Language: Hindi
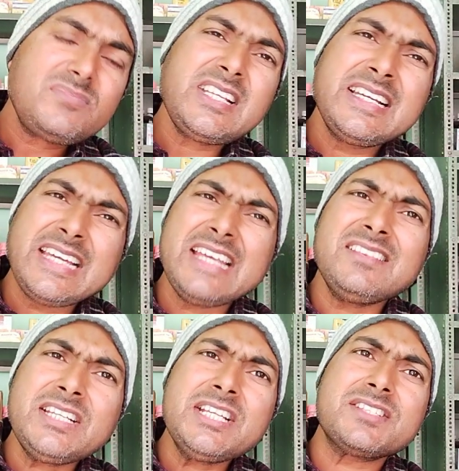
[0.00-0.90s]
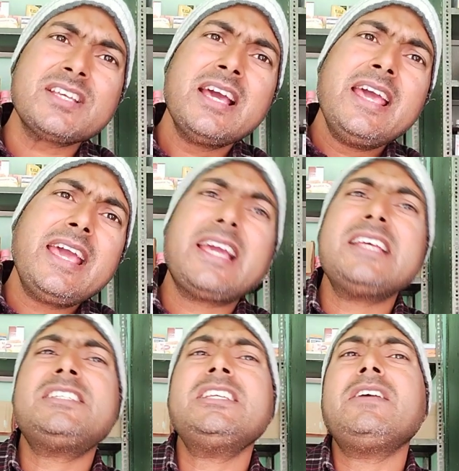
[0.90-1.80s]
कैंथ्रीस एक
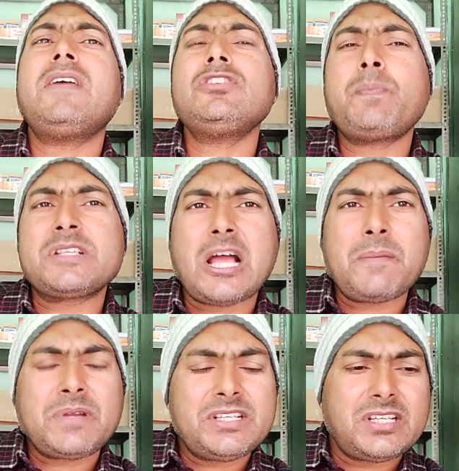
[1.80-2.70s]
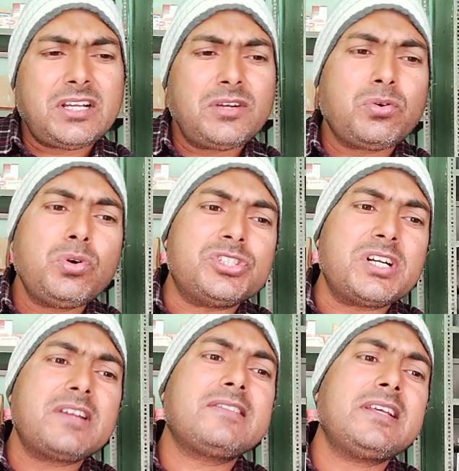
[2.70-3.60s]
ऐसी दवा जो पेशाब के जलन को
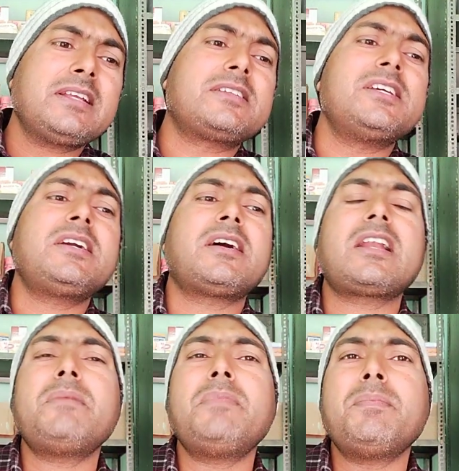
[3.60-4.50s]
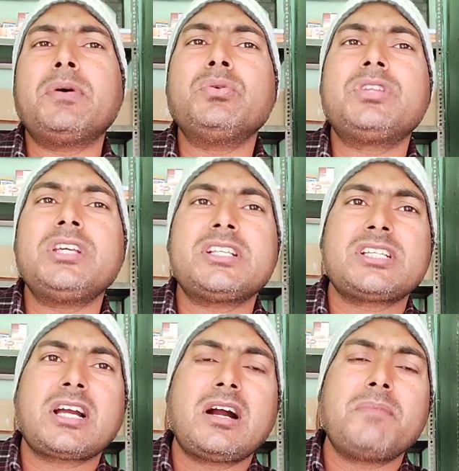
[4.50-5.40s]
जड़ से ठीक करने में बहुत ही अच्छा
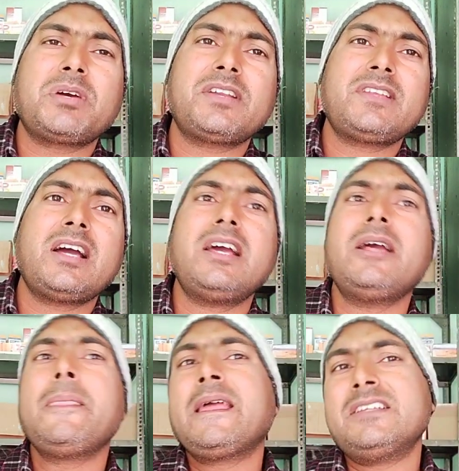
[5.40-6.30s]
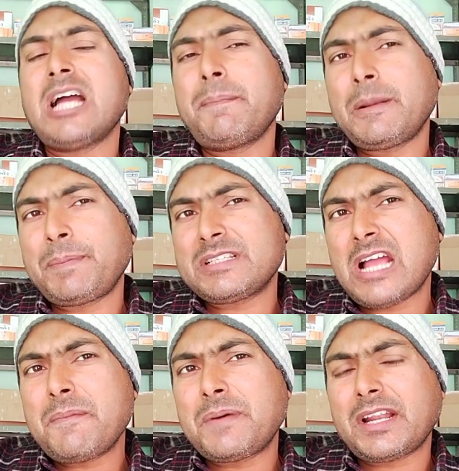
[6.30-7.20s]
काम करता है जहाँ पर
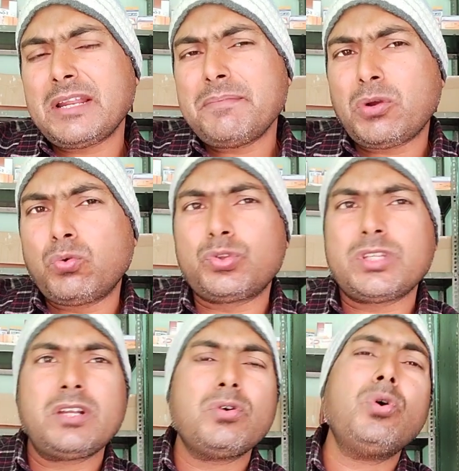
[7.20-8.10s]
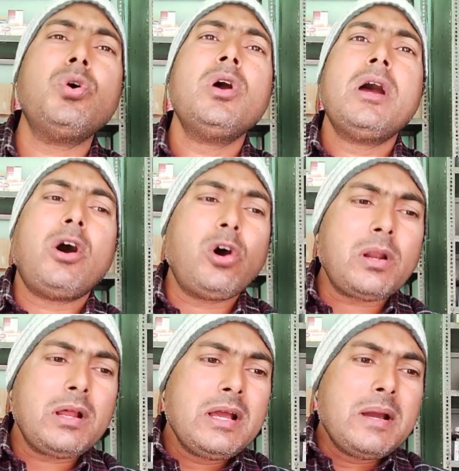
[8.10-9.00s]
पेशाब करने में कुठन हो और
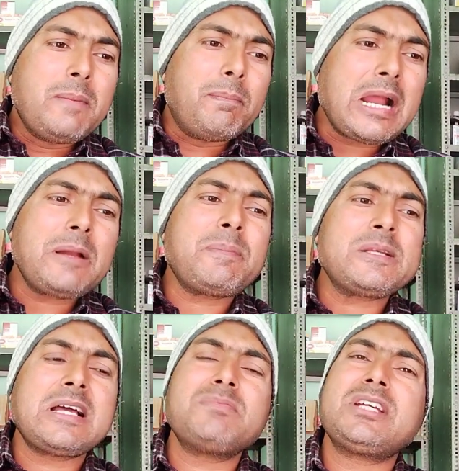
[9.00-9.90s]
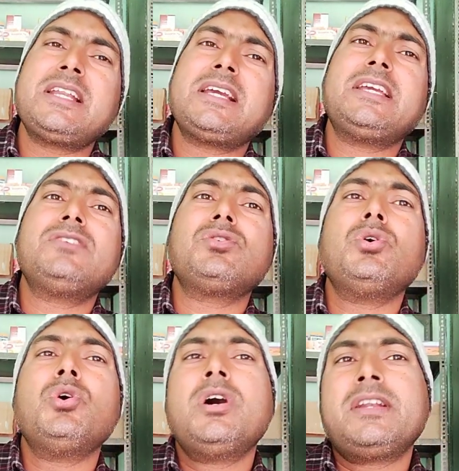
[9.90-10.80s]
बराबर पेशाब जाने की जो
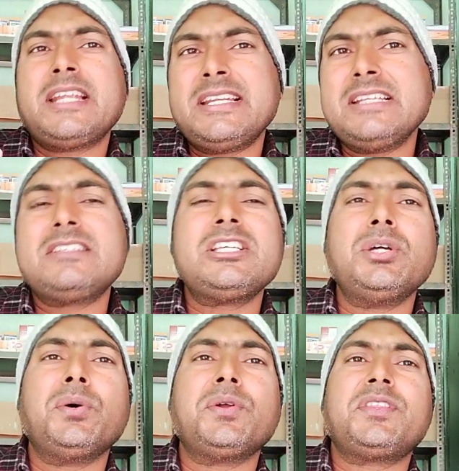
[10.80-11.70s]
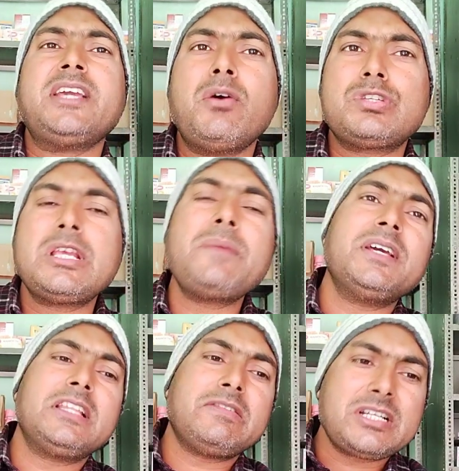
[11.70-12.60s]
टेंडेंसी होती है उसे भी यह
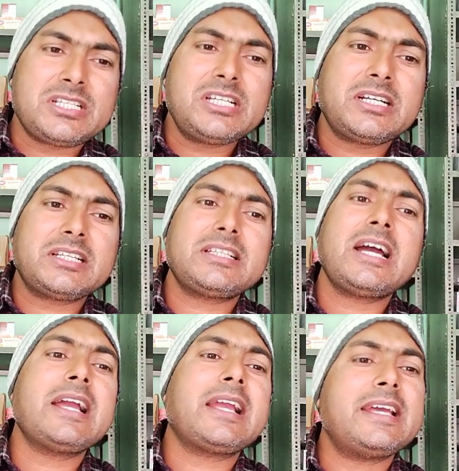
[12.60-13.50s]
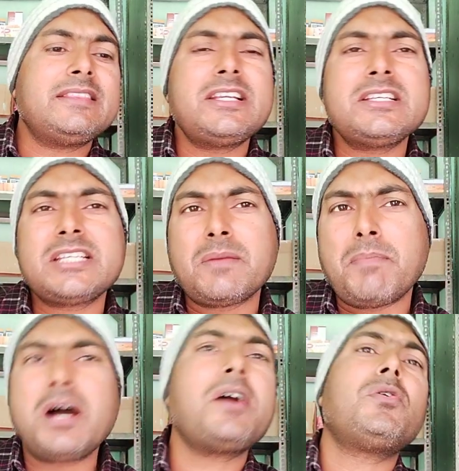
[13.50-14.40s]
दवा ठीक करता है कैंथ्रिस एक
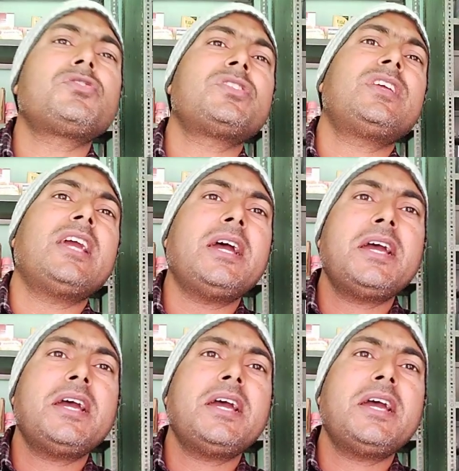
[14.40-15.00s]
महा औषधि है